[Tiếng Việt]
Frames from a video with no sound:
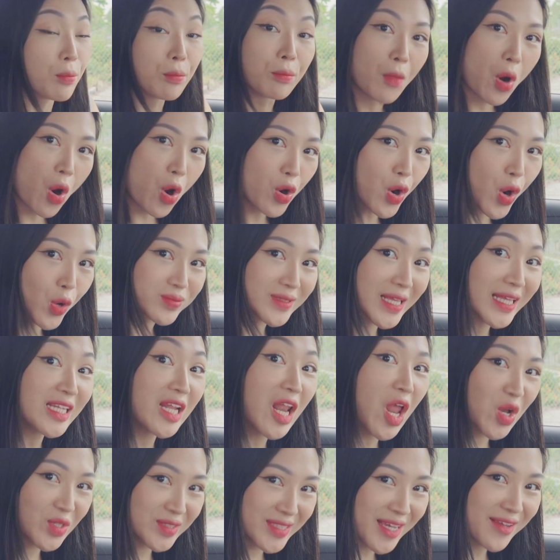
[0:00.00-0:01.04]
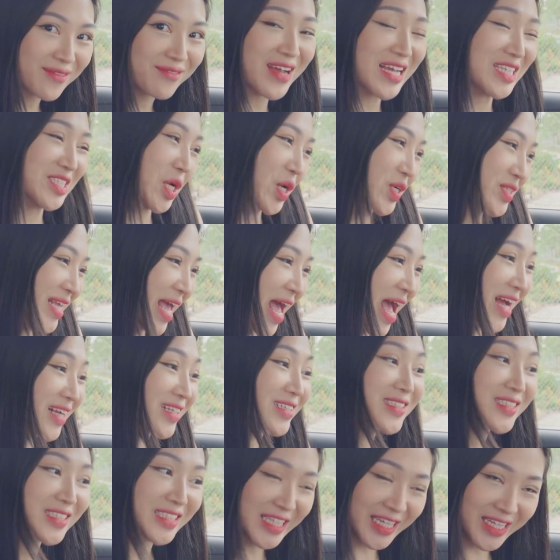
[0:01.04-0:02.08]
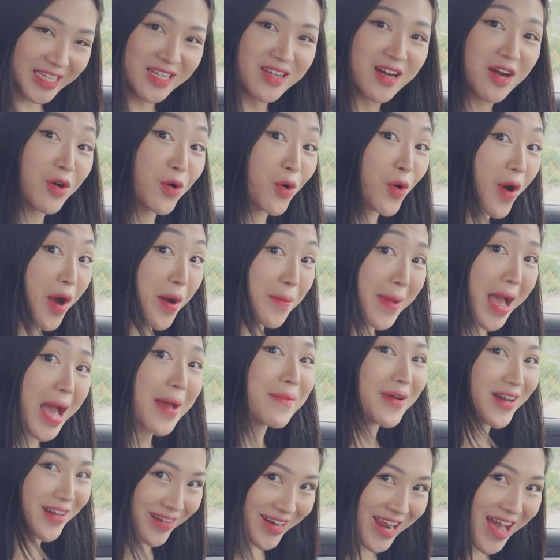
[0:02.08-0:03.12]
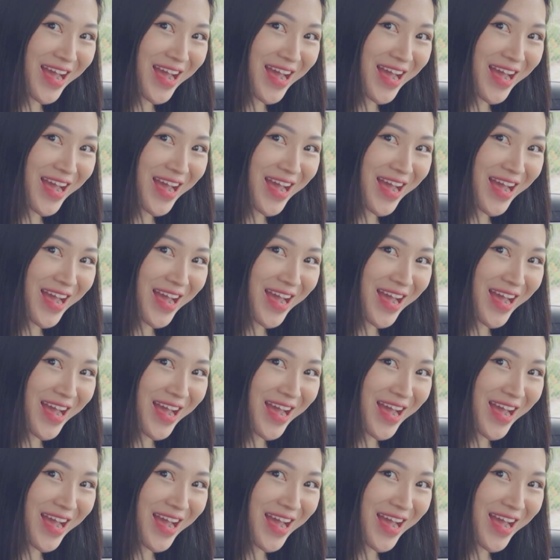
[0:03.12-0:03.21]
Bố cục rất logic và rõ ràng, chỉ đường Google Maps ở